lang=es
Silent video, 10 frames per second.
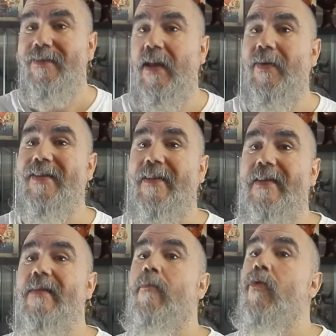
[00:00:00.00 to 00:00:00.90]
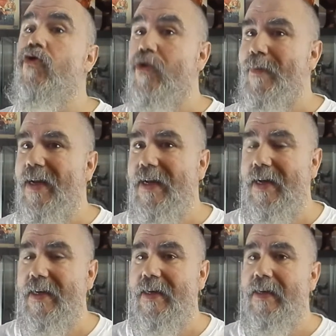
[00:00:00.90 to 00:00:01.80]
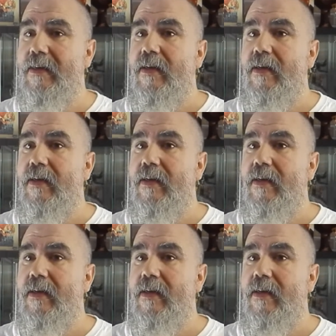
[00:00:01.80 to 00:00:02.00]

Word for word: te van a salir mucho más caras,